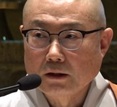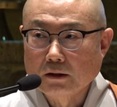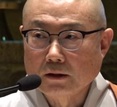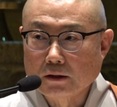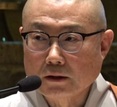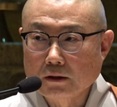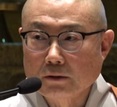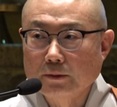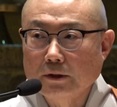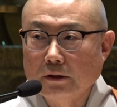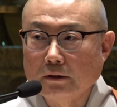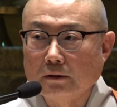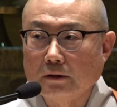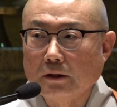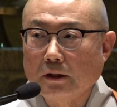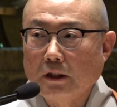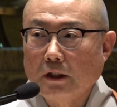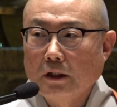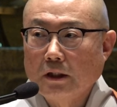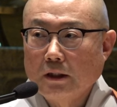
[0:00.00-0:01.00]
그러면
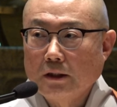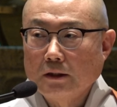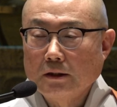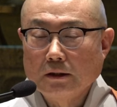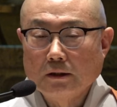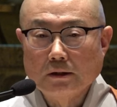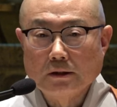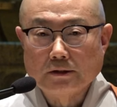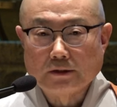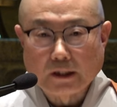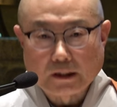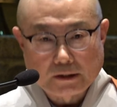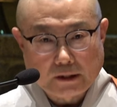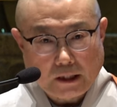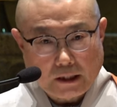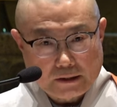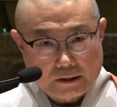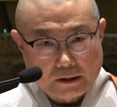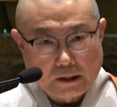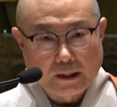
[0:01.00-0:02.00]
이
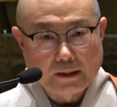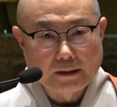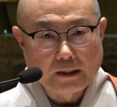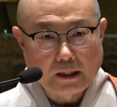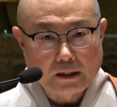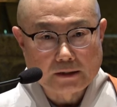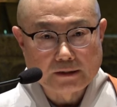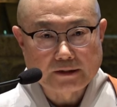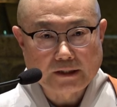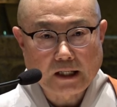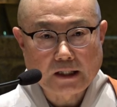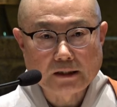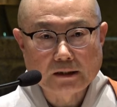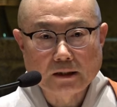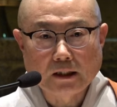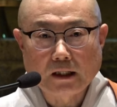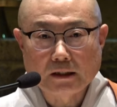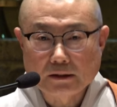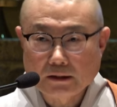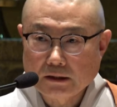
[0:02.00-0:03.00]
제사 지낸다는
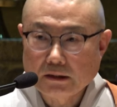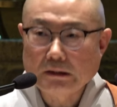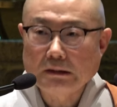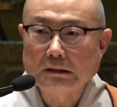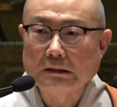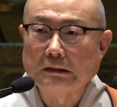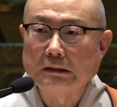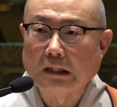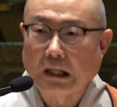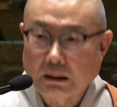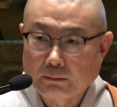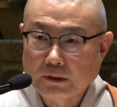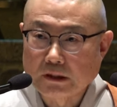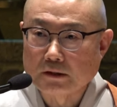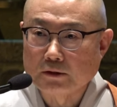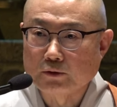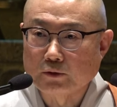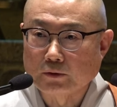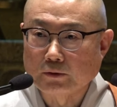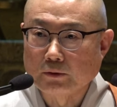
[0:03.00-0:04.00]
생각이
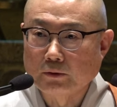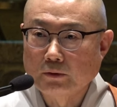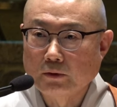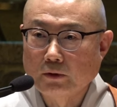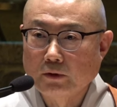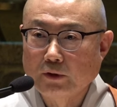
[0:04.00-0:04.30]
남아있죠.